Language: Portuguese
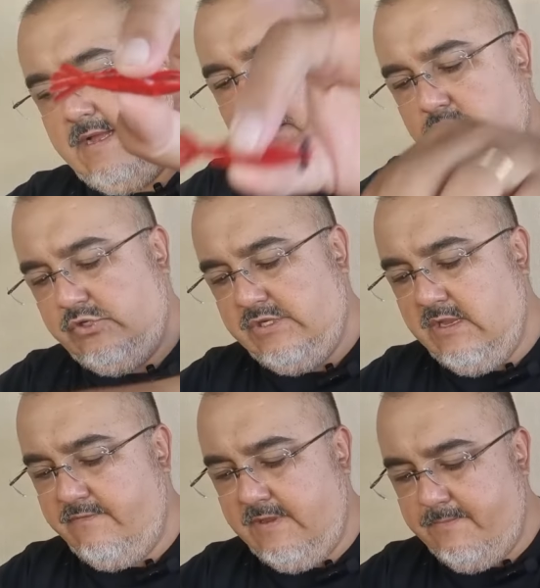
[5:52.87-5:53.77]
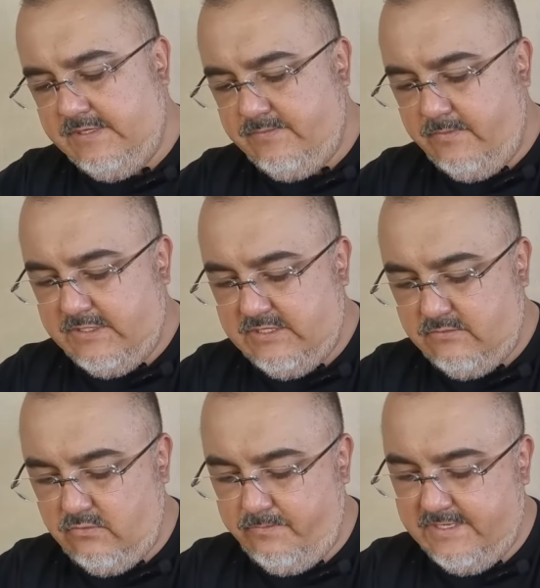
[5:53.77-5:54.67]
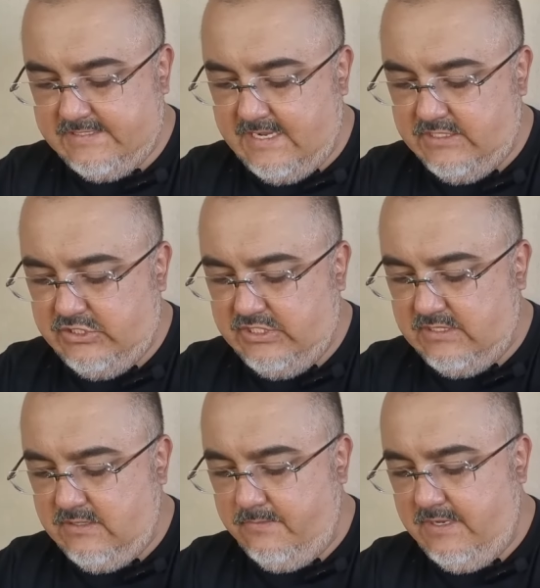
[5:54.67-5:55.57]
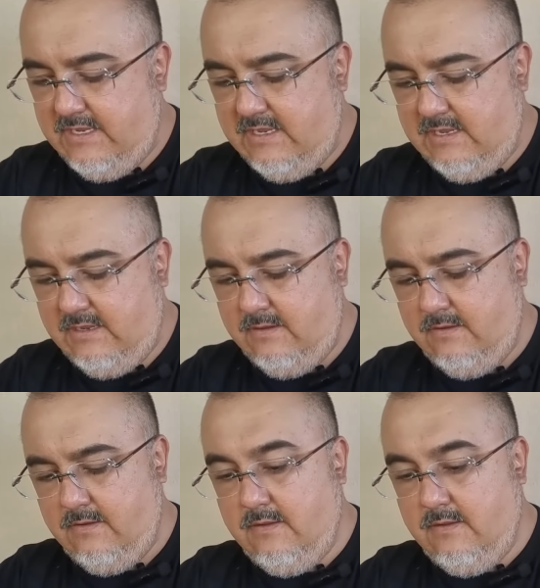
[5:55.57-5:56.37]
é carro-chefe aí, principalmente com pescadinha também.